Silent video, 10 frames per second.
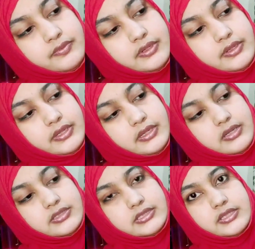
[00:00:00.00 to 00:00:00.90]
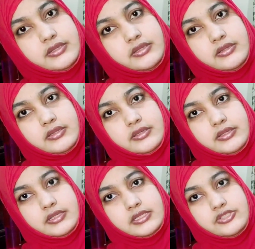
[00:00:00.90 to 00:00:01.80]
फिर यहाँ से
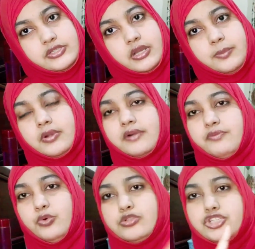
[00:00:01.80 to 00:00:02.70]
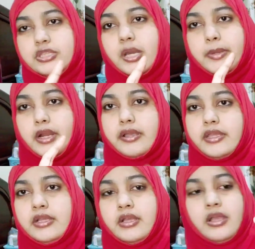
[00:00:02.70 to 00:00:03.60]
खींच के आपका फोन जितना बड़ा
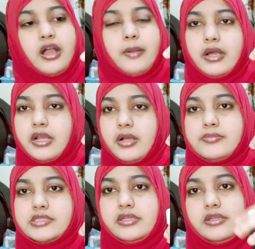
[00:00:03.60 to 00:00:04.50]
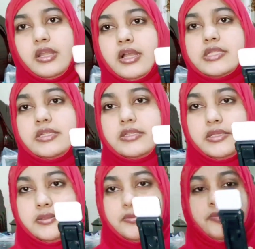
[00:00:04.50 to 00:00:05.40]
है आप आराम से लगा
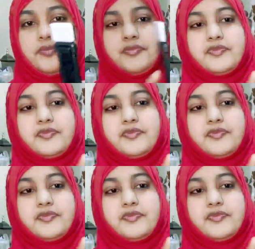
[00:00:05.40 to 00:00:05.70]
सकते हैं